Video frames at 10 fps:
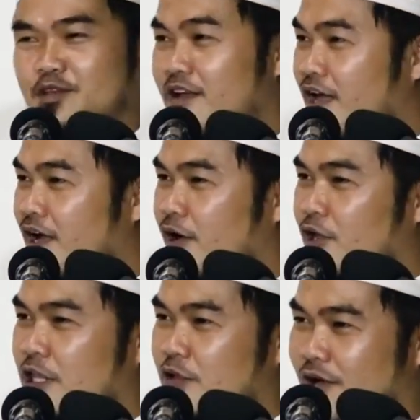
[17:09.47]
bilang
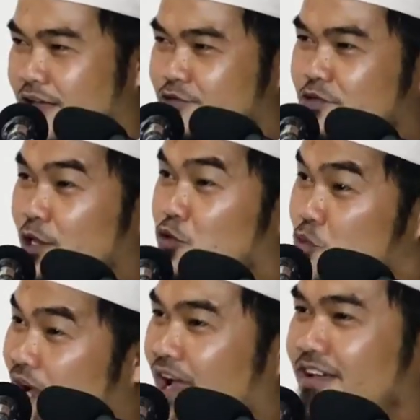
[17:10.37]
katanya, "Wah, sudah
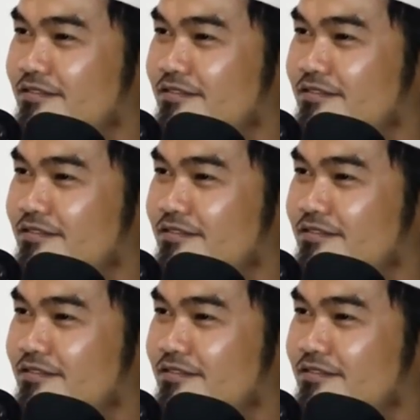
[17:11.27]
tua."